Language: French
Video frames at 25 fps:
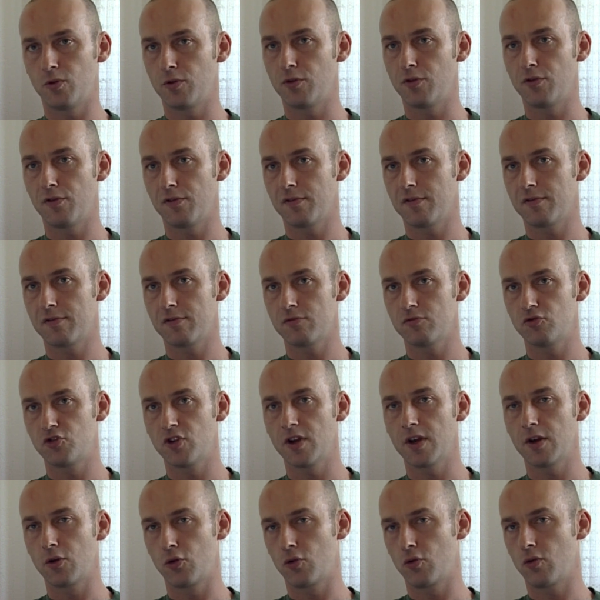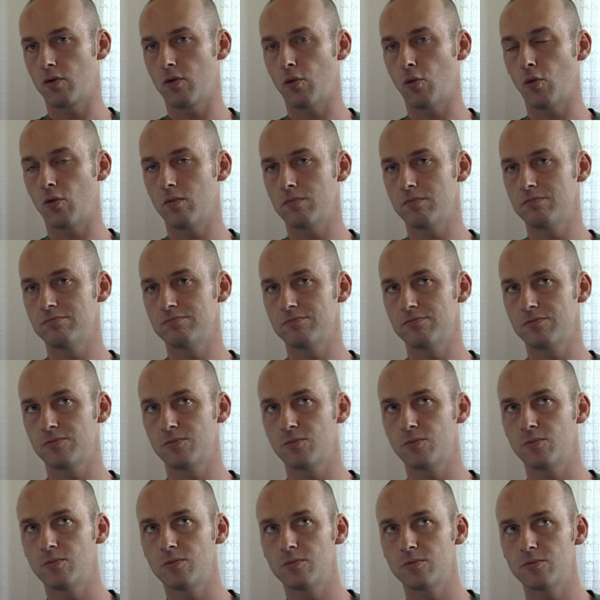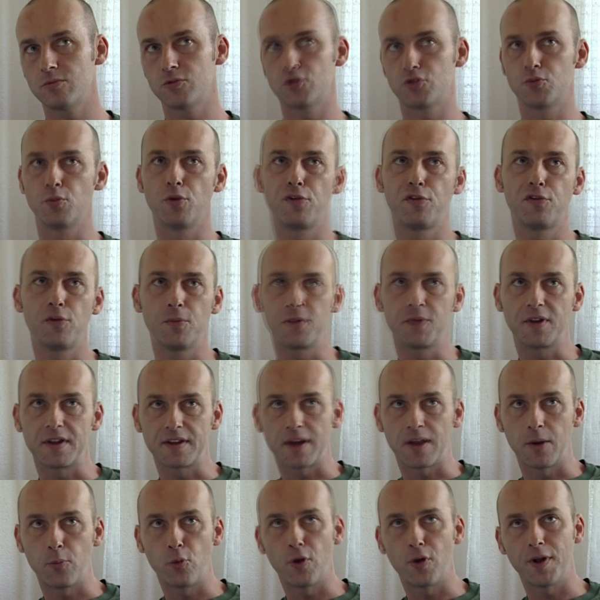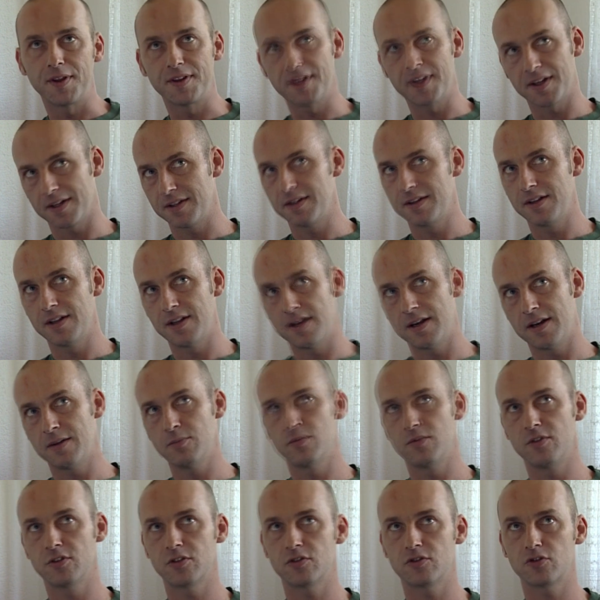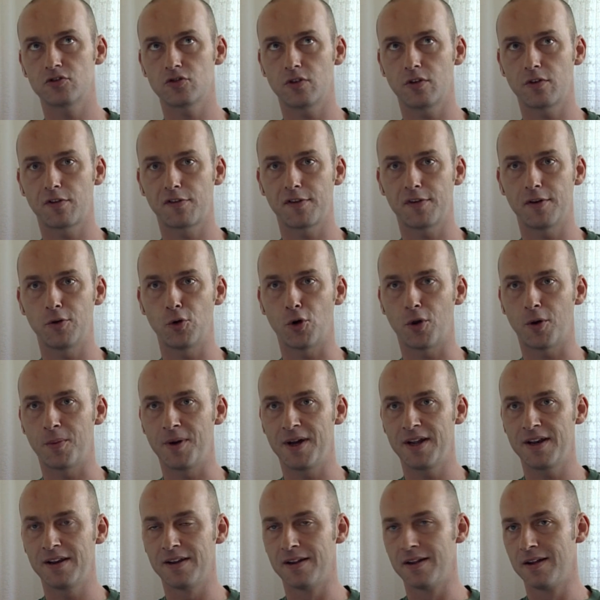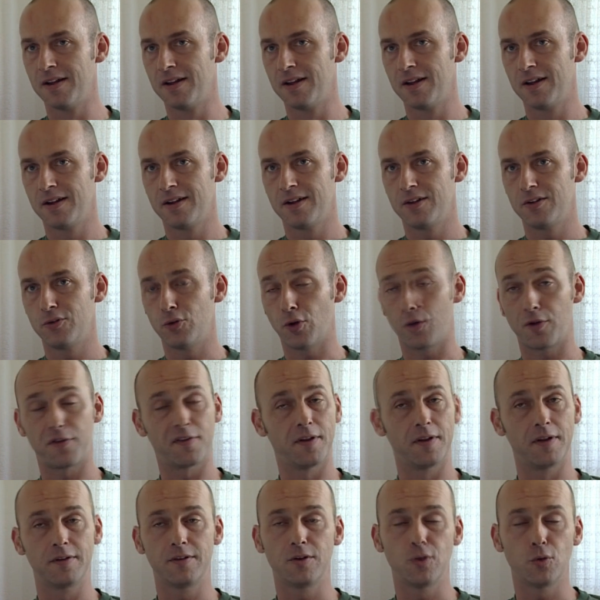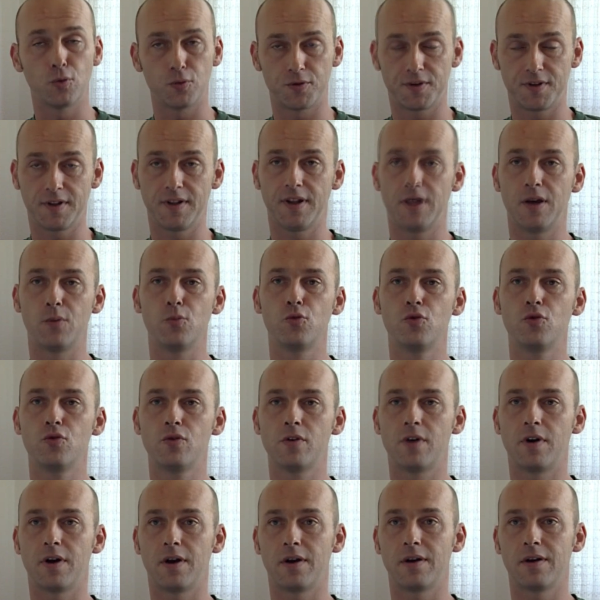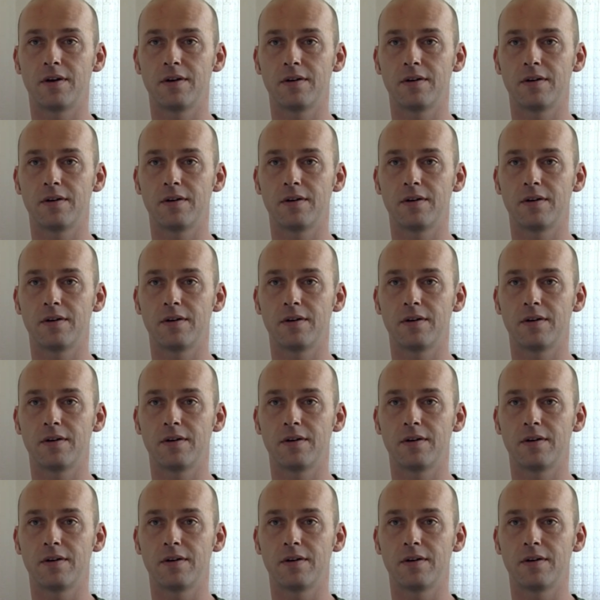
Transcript: Euh, je, je me suis peut-être un peu attardé là, mais je crois que c'est normal de ressentir autant d'amour.